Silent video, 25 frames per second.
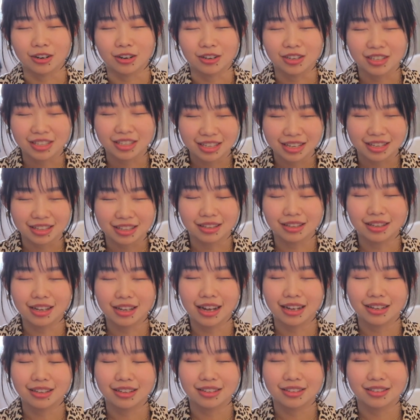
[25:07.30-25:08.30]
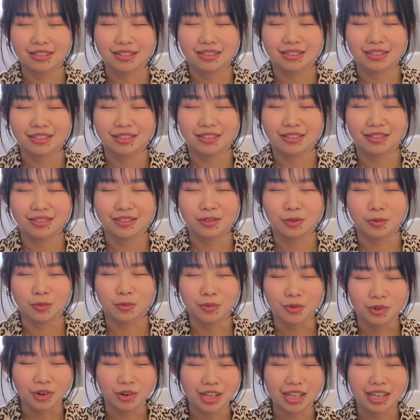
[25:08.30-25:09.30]
而现在，
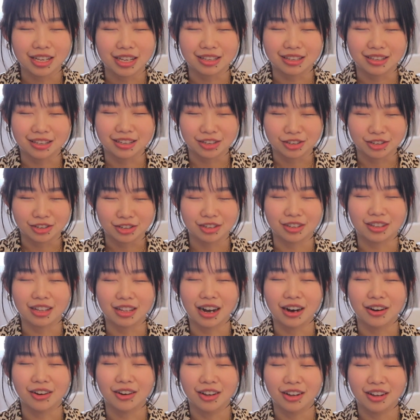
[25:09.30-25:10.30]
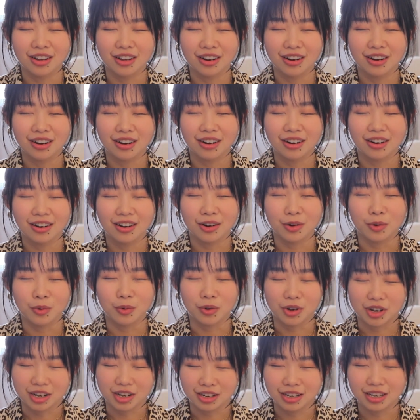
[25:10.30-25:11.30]
我已经知道。
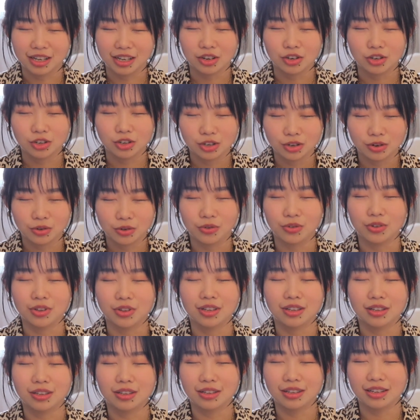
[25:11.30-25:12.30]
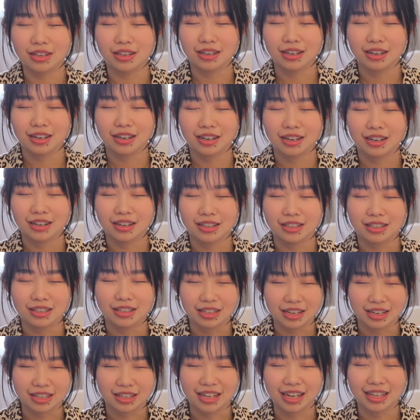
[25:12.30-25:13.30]
我可以治愈自己，
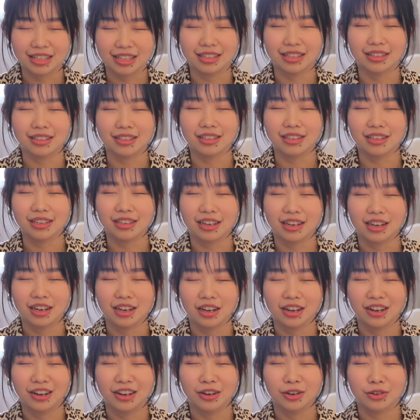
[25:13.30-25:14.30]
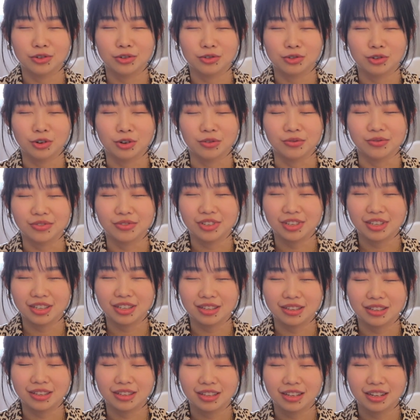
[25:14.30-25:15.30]
接纳自己，重
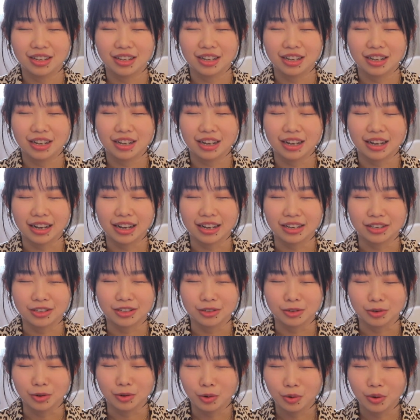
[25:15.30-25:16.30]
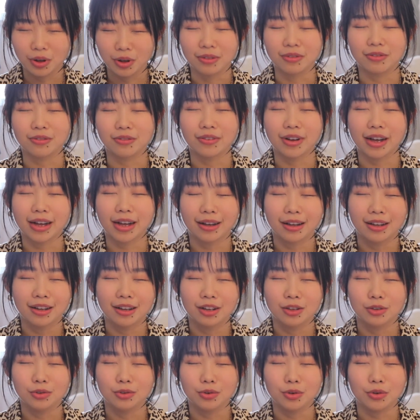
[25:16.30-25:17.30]
新开始焕发
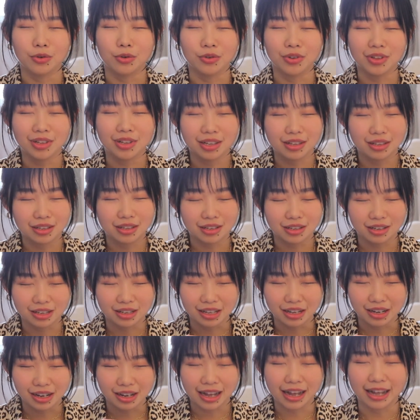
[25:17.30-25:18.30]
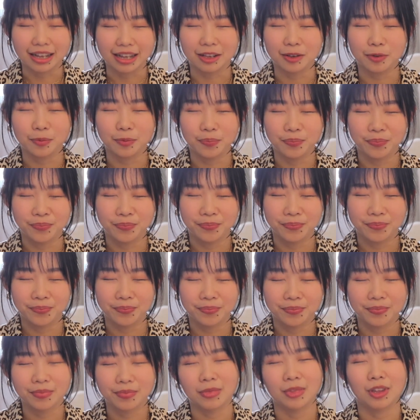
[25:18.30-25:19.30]
对于自己的爱。
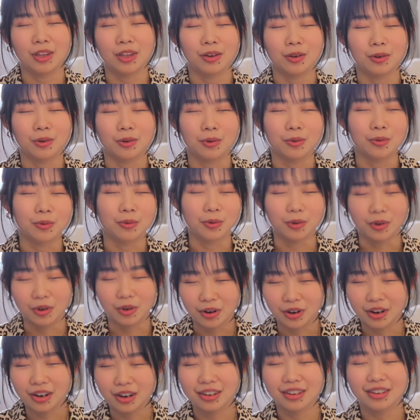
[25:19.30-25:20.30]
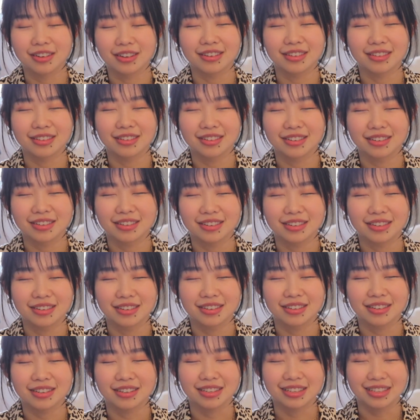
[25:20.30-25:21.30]
我
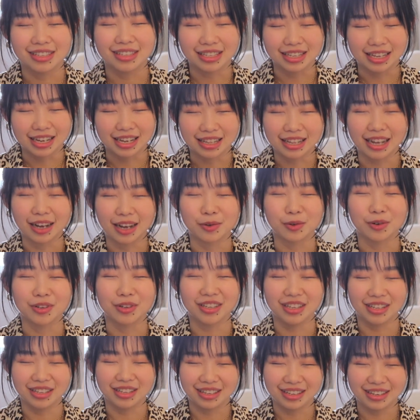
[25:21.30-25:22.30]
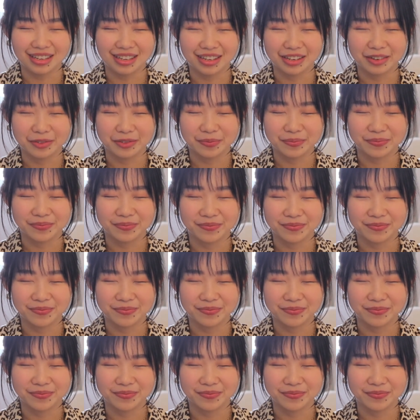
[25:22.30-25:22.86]
接纳我自己，